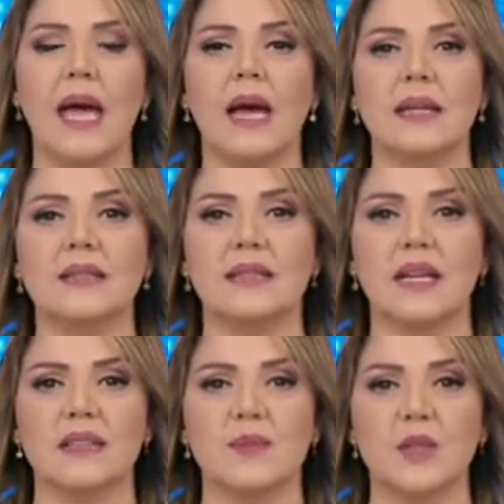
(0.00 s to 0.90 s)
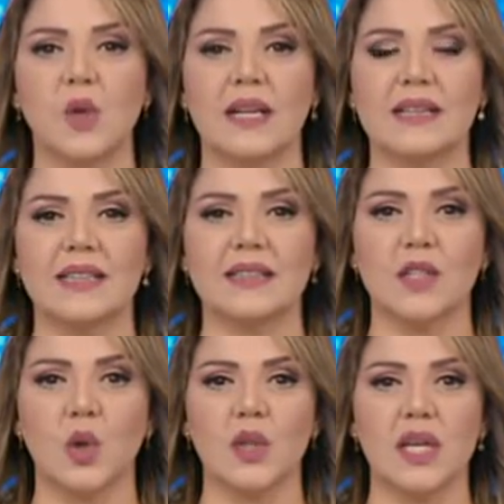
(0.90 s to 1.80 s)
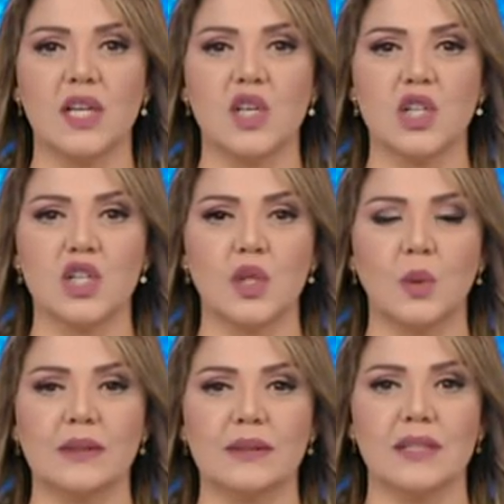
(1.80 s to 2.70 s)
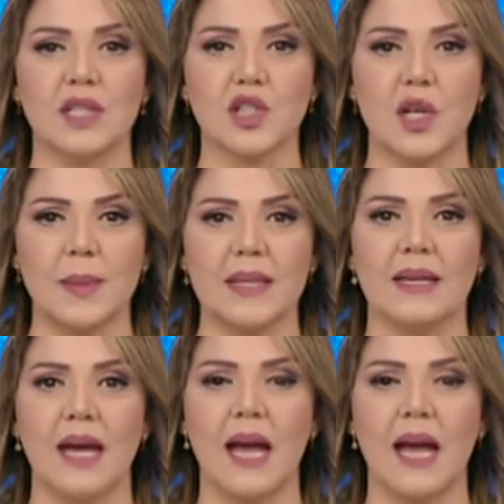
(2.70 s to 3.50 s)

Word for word: التي تعتمدها القيادة القيادة العليا للجيش الوطني الشعبي